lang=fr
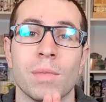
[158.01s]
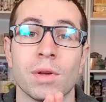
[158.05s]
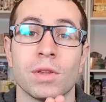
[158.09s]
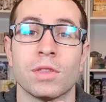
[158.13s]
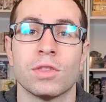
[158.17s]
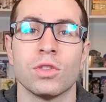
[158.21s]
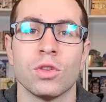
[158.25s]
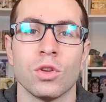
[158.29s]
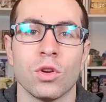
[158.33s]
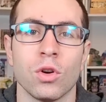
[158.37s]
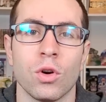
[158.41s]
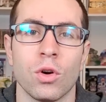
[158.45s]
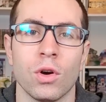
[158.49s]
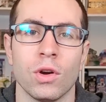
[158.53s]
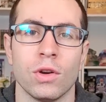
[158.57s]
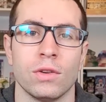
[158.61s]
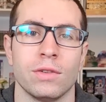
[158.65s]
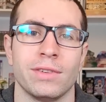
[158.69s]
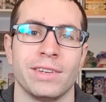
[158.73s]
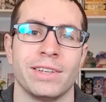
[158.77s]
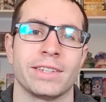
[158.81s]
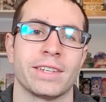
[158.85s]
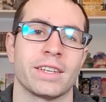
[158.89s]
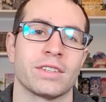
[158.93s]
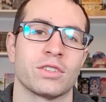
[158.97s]
Maintenant,
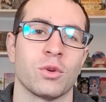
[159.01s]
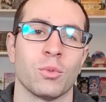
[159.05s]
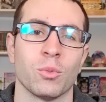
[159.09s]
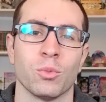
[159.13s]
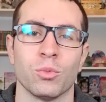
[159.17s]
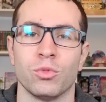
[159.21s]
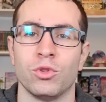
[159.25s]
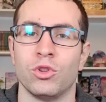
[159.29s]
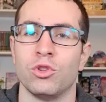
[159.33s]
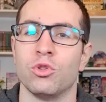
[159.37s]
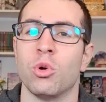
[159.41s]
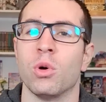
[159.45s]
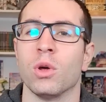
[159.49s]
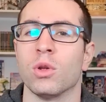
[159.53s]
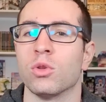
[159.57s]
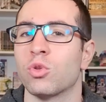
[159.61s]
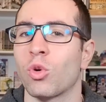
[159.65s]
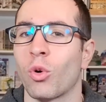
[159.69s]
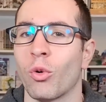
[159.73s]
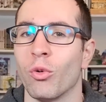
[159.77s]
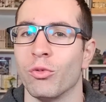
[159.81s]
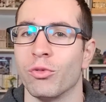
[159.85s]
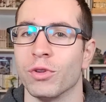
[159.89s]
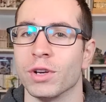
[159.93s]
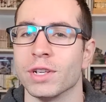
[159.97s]
ça semble de
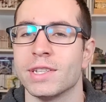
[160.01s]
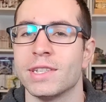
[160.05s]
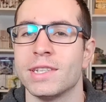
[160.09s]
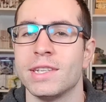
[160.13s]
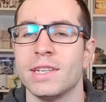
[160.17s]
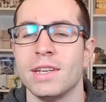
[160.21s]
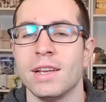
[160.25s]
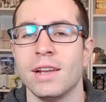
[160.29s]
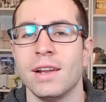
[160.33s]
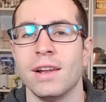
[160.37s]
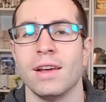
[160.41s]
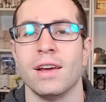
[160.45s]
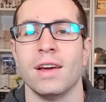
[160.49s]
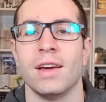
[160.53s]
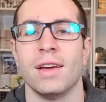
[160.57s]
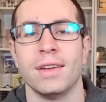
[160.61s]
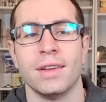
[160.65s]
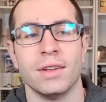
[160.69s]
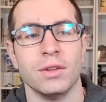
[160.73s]
trop facile